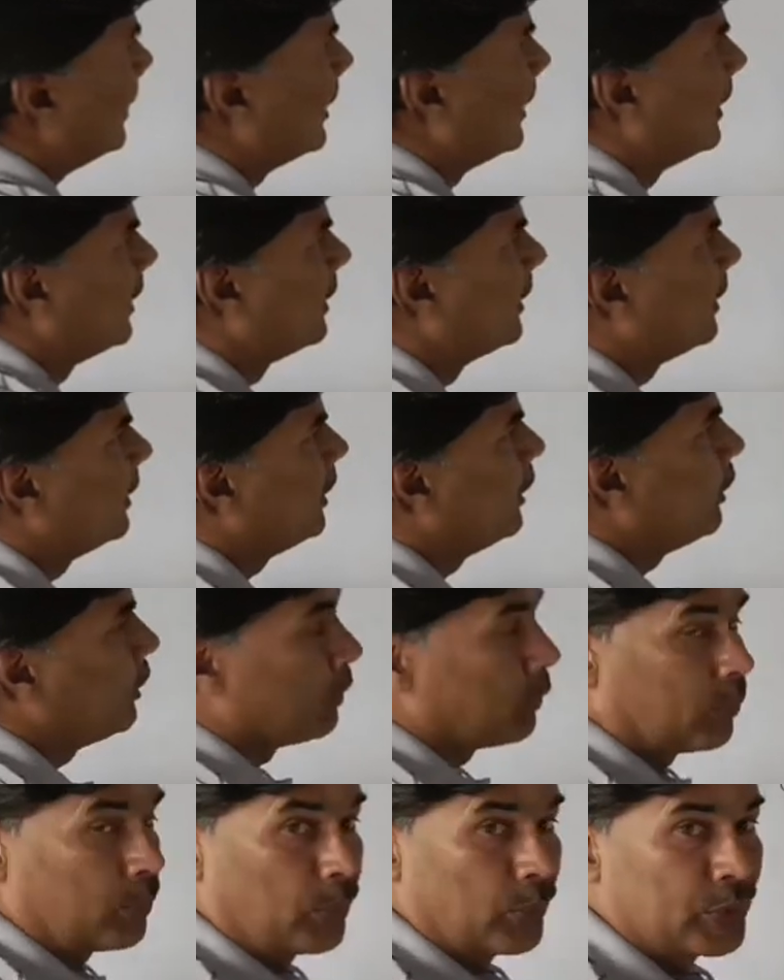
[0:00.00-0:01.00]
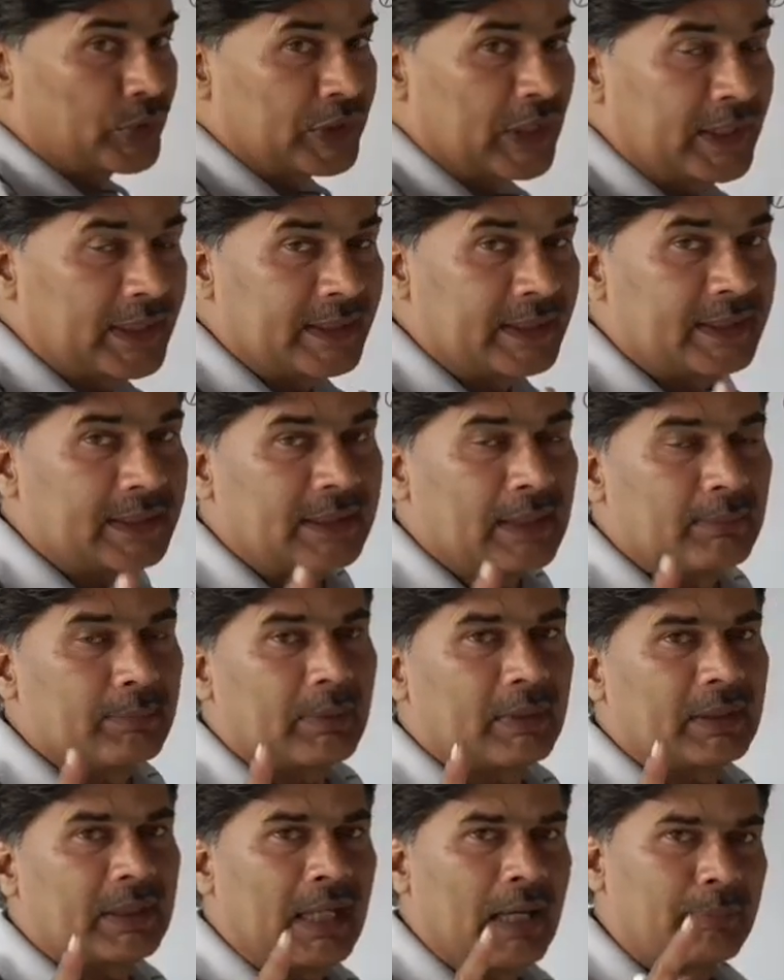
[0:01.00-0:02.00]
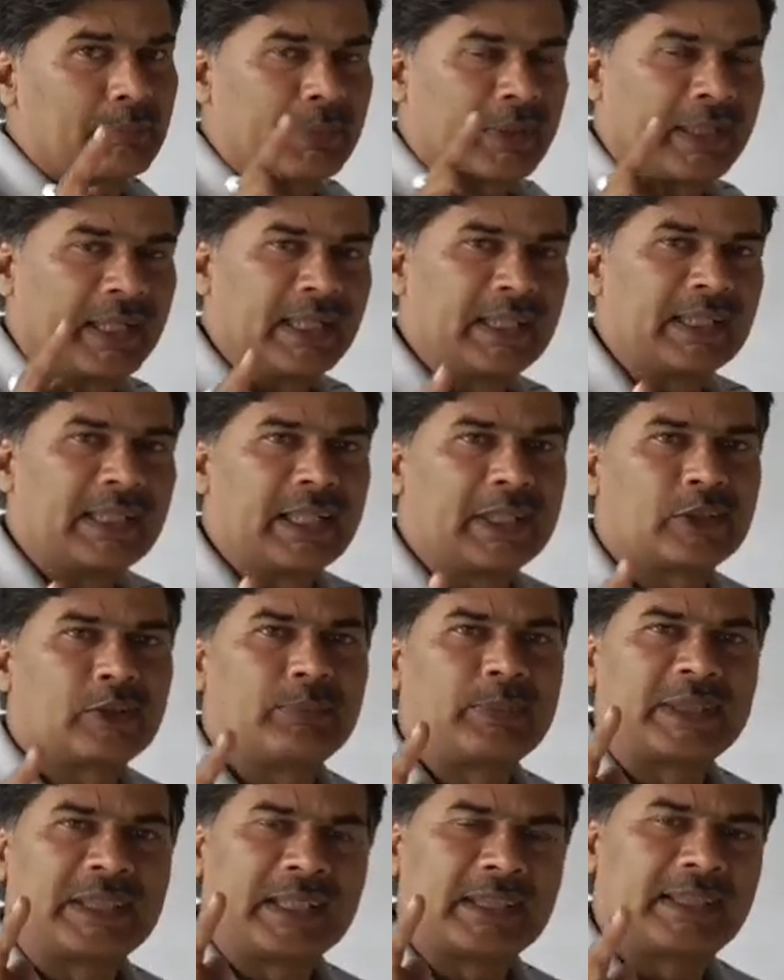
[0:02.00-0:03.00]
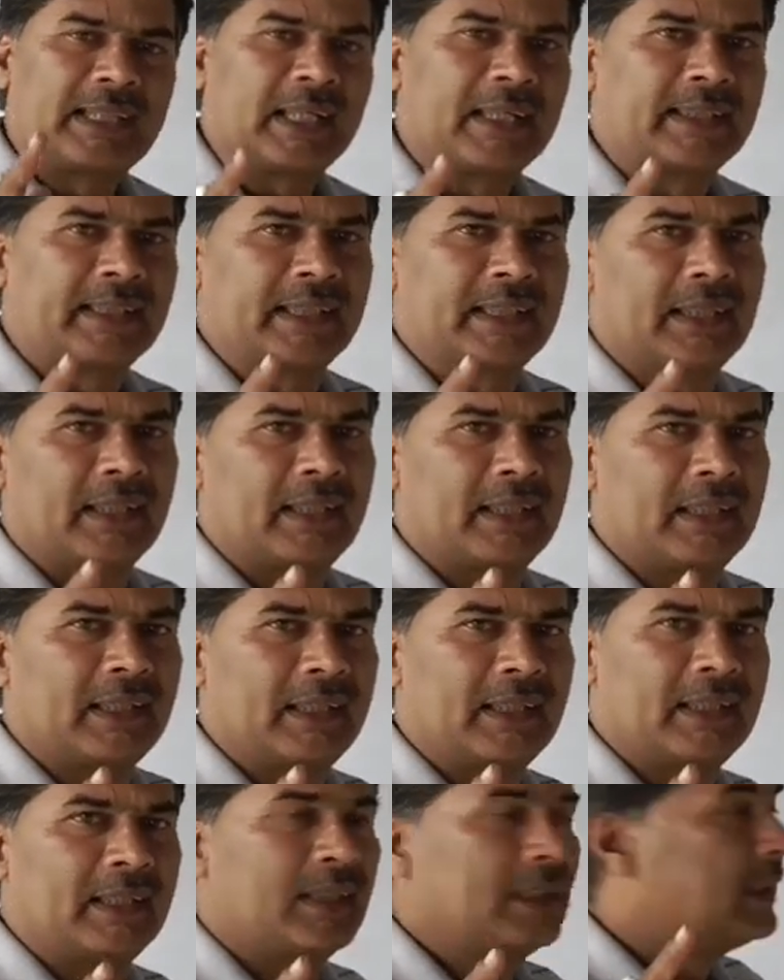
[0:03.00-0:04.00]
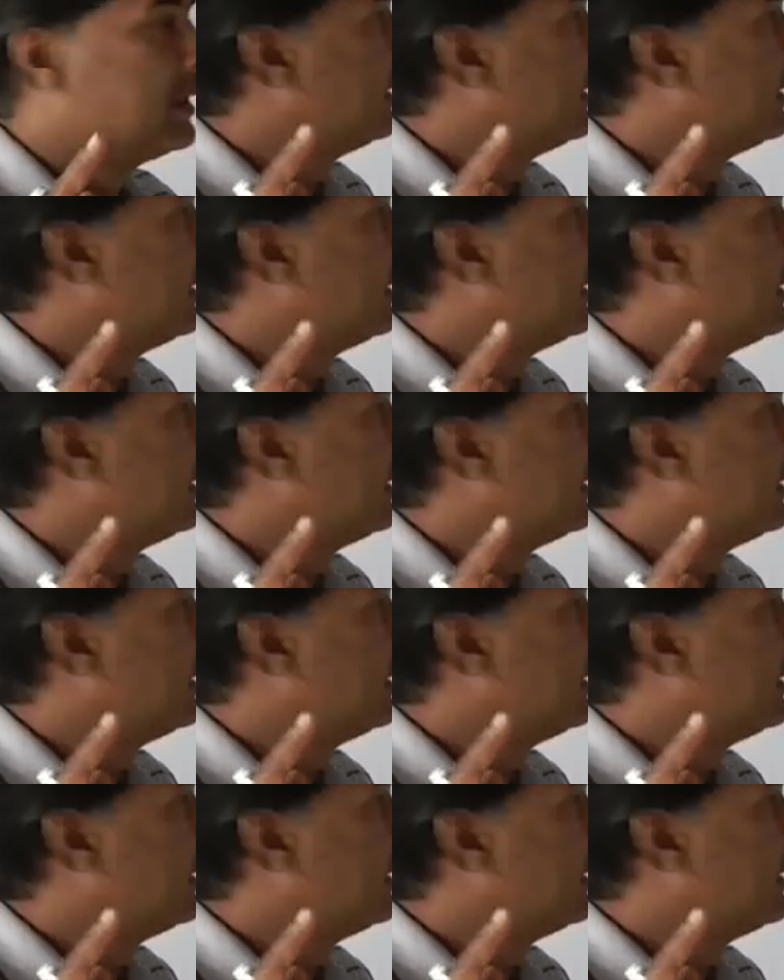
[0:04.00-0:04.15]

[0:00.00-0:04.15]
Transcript: रखेंगे क्वेश्चंस जब आप करेंगे तो विशेष ध्यान देना है